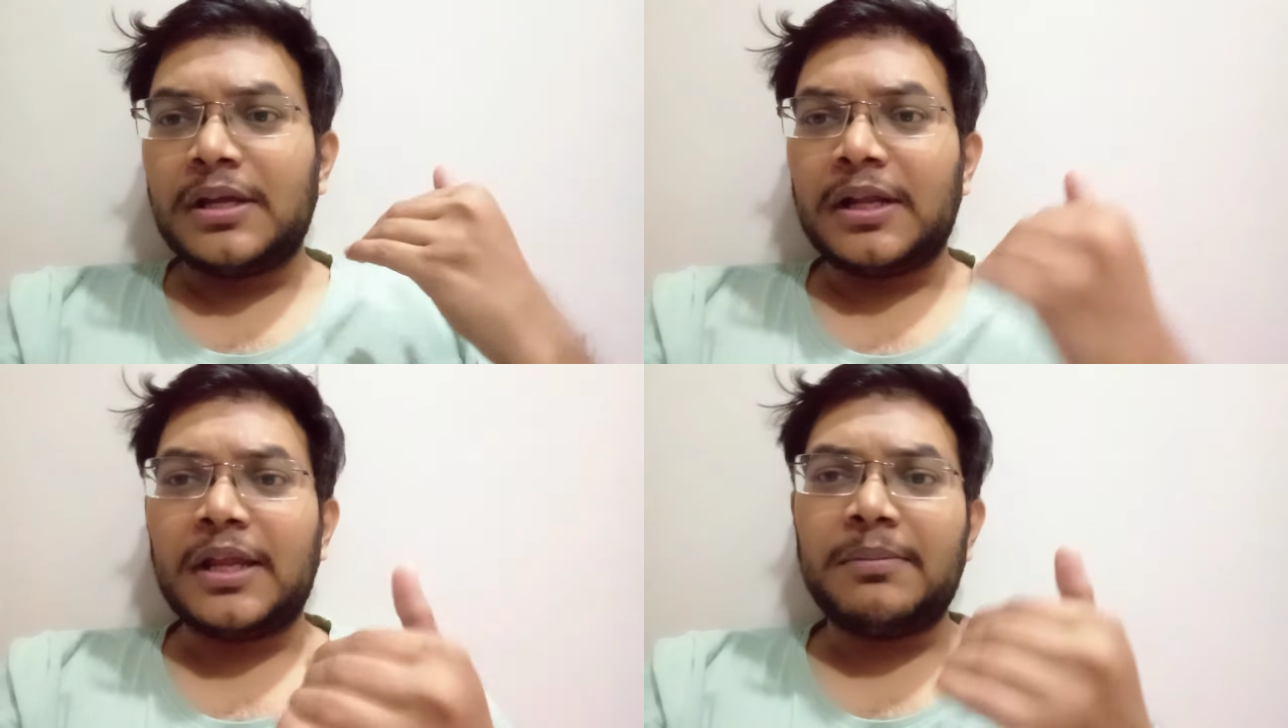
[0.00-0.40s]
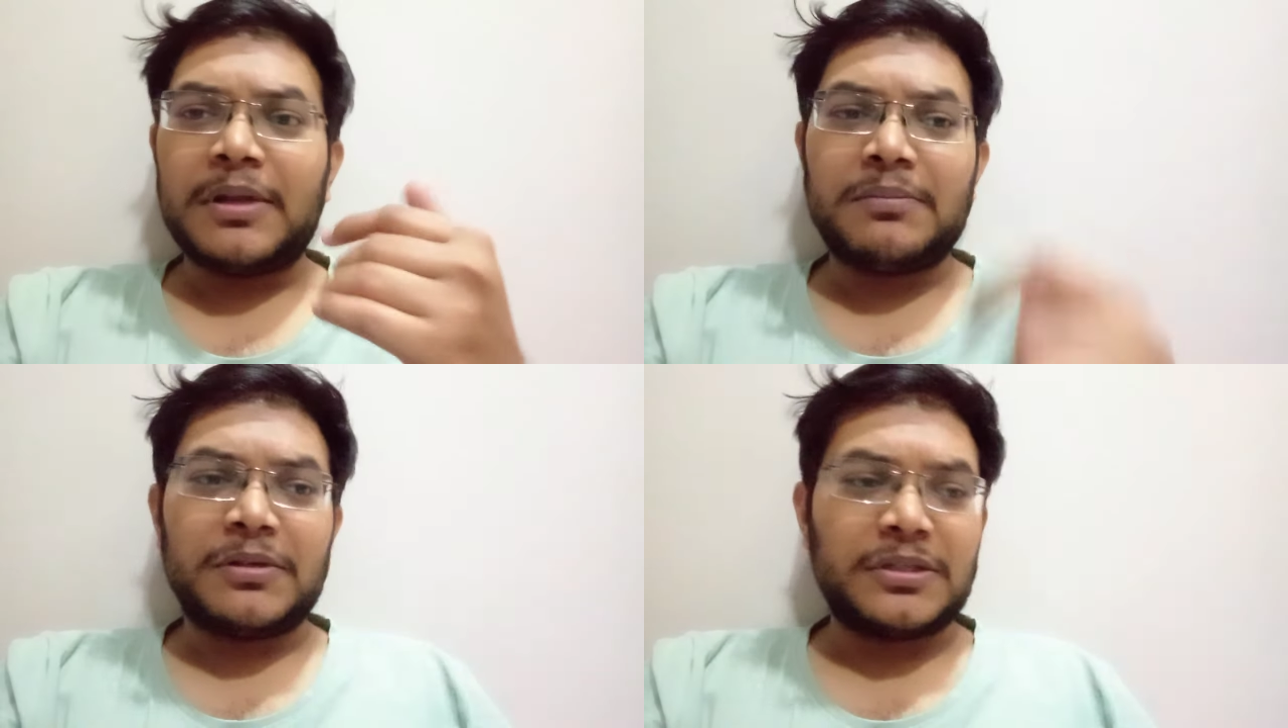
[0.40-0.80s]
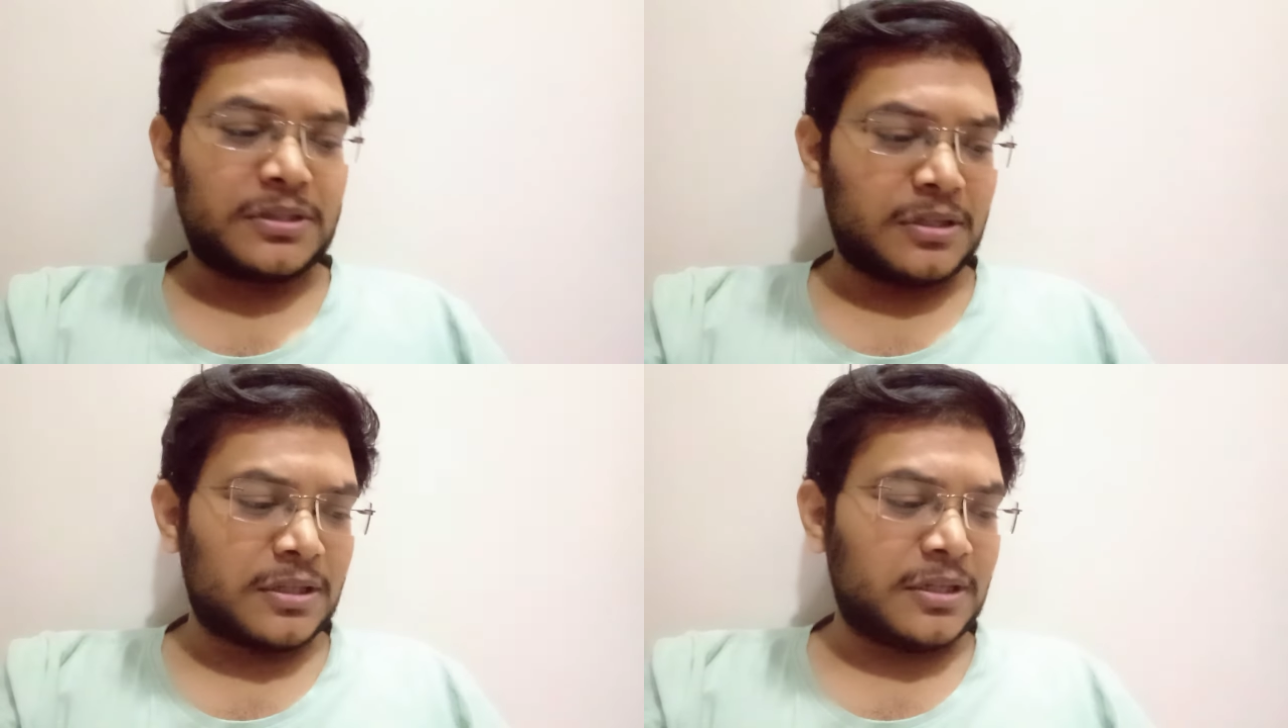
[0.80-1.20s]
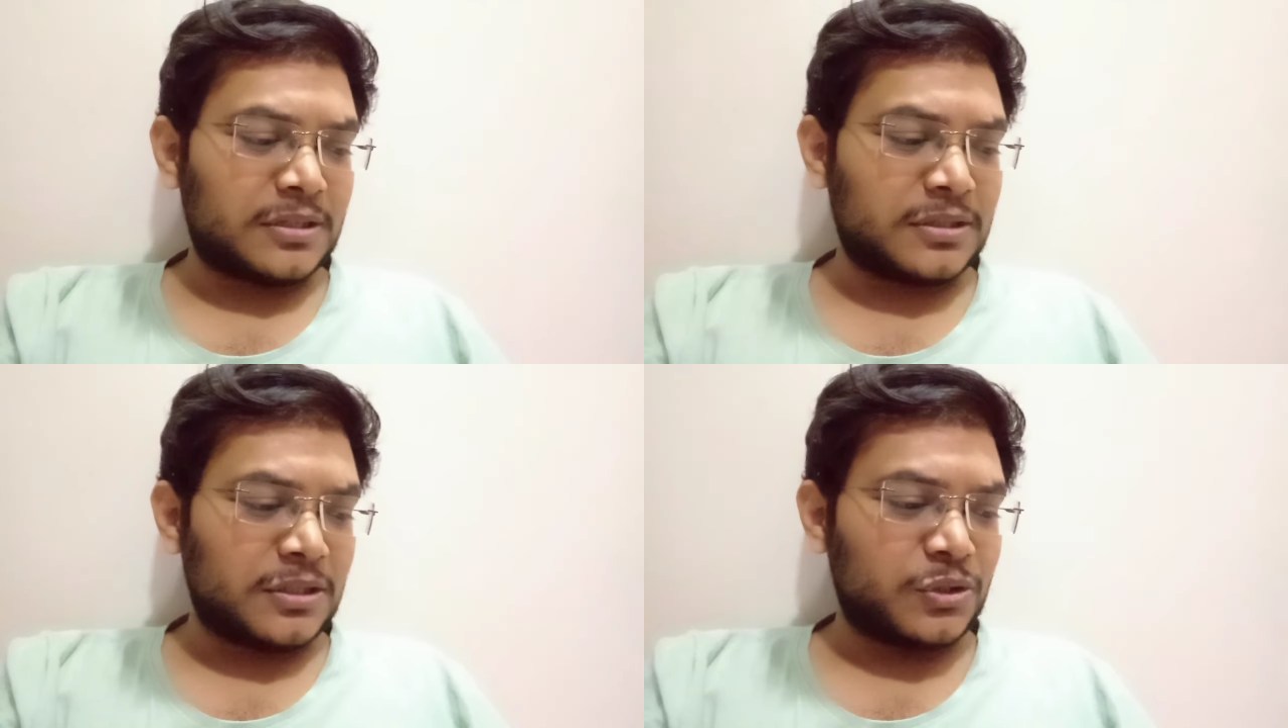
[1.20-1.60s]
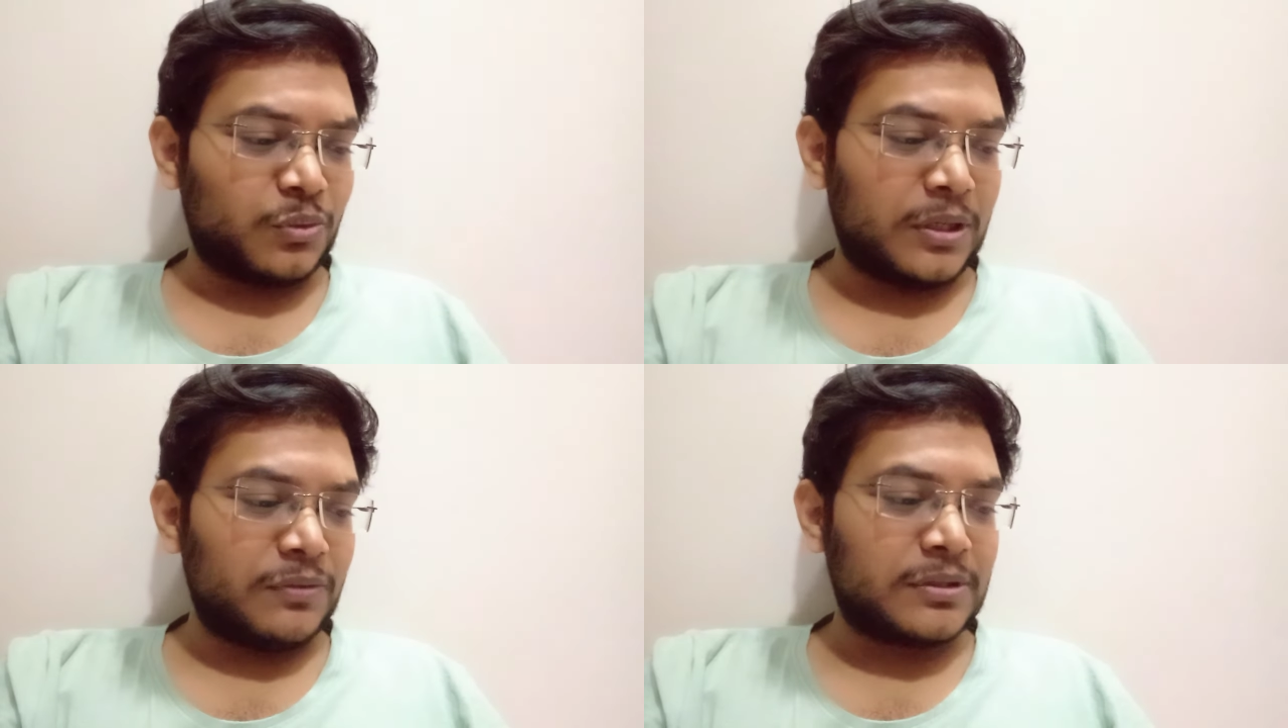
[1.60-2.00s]
रही बात बस्तर द नक्सल
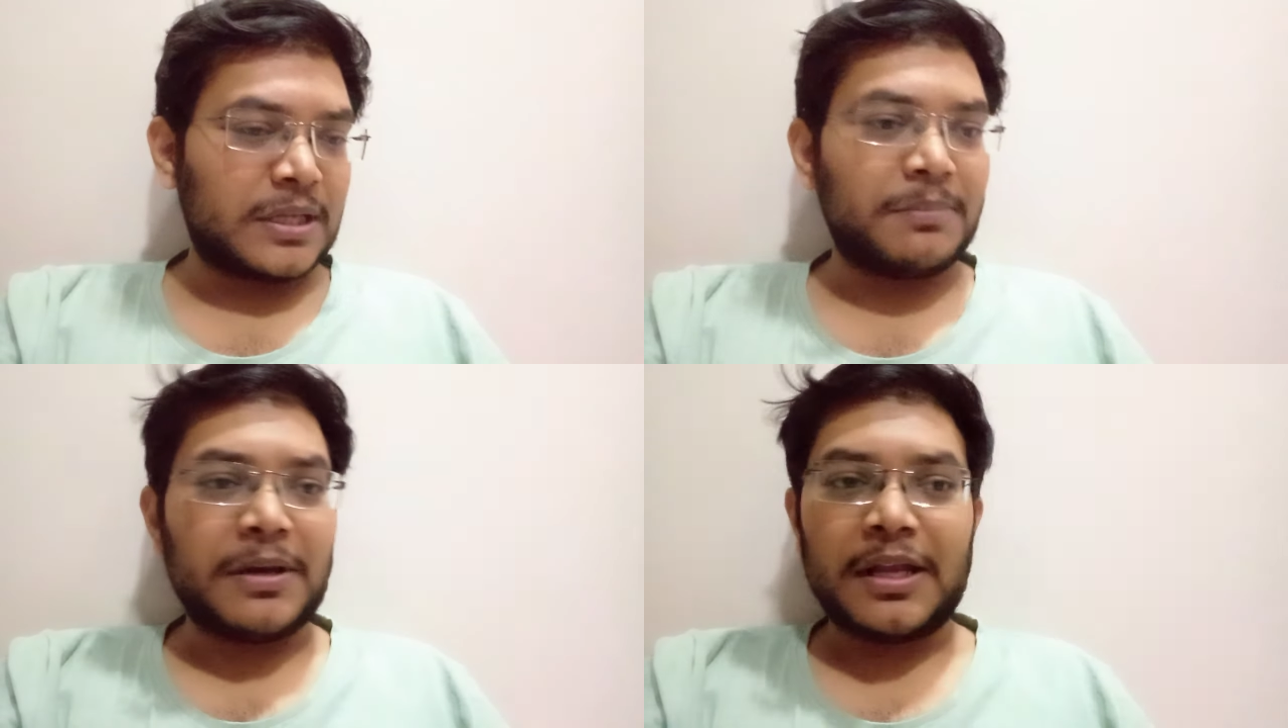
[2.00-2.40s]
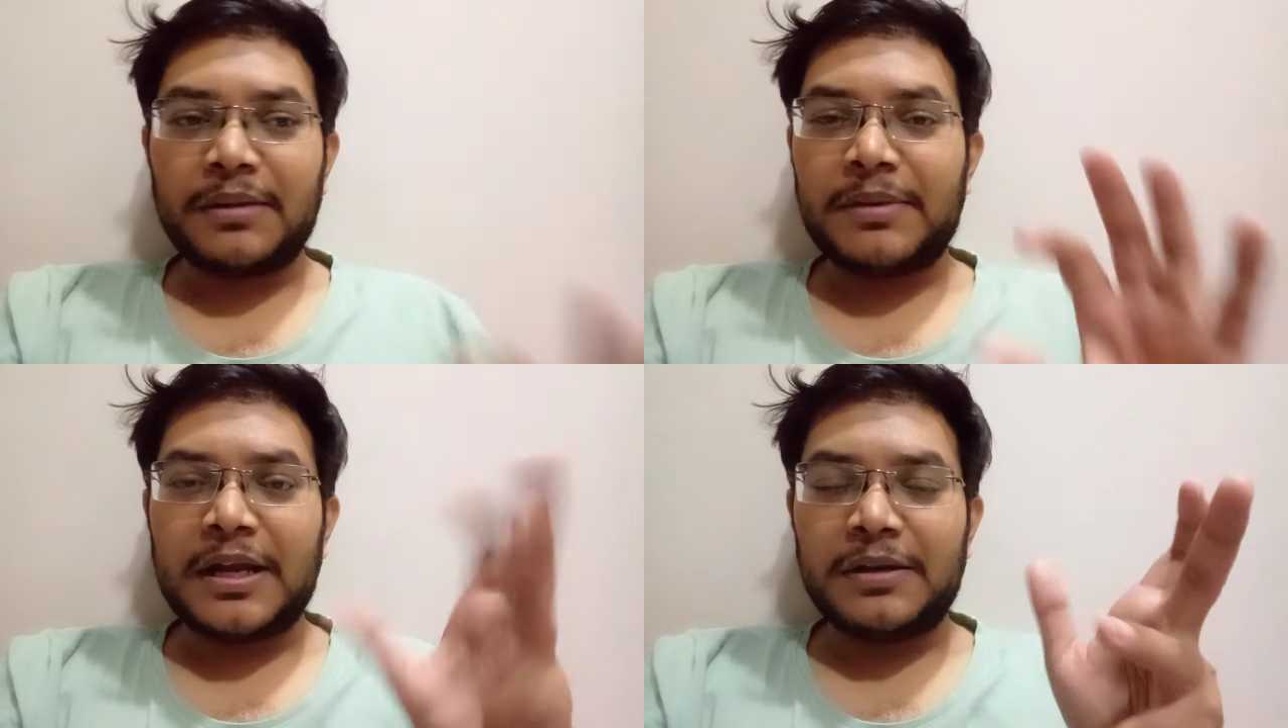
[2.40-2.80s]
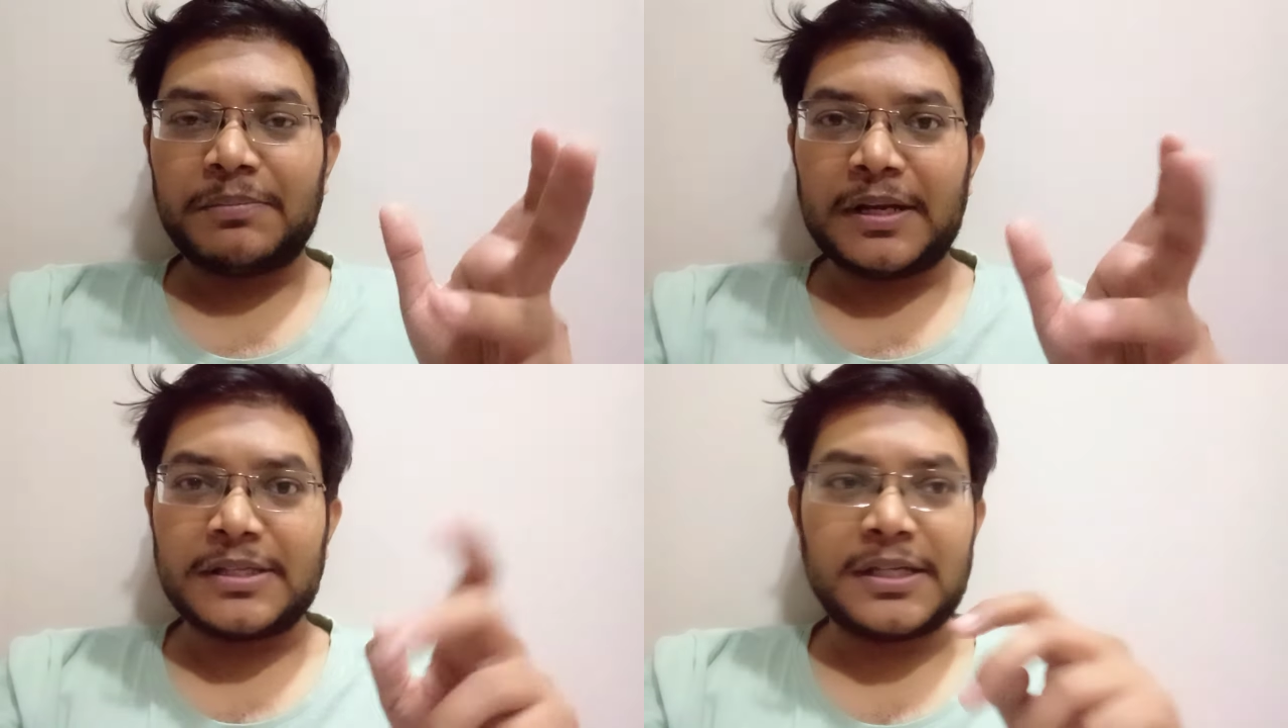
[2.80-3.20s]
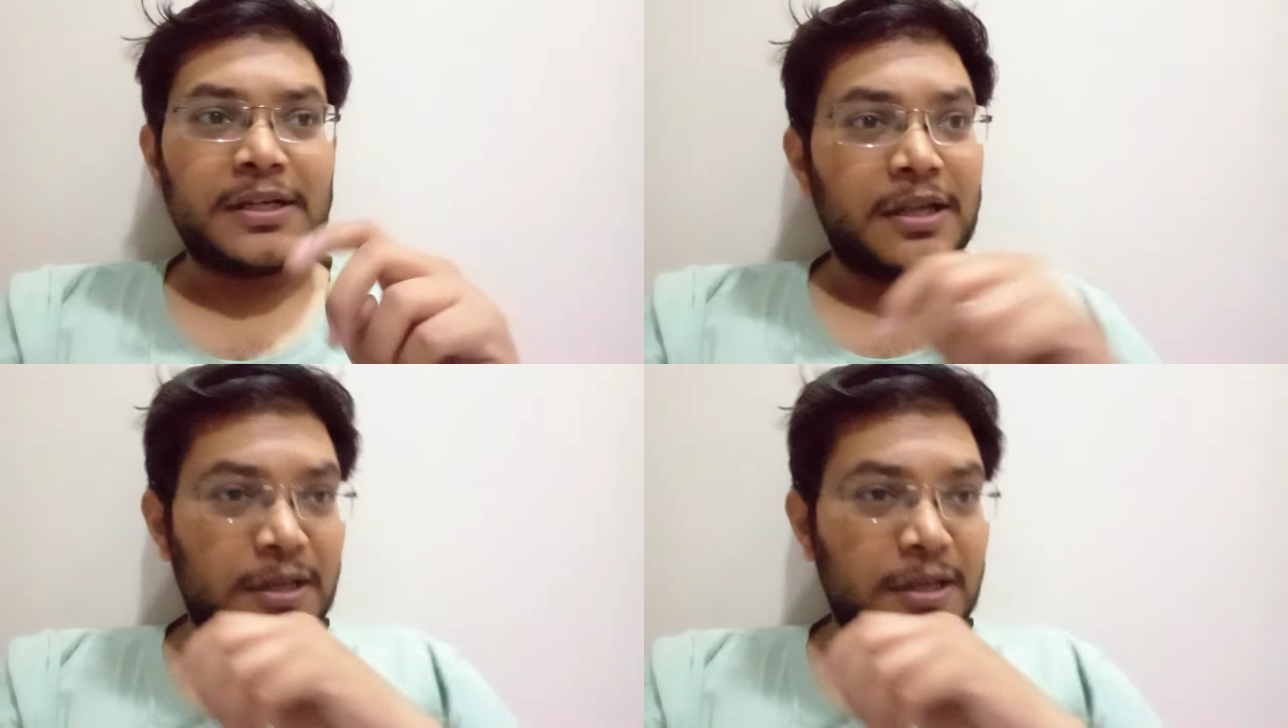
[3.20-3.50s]
स्टोरी उसके बारे में एट प्रेजेंट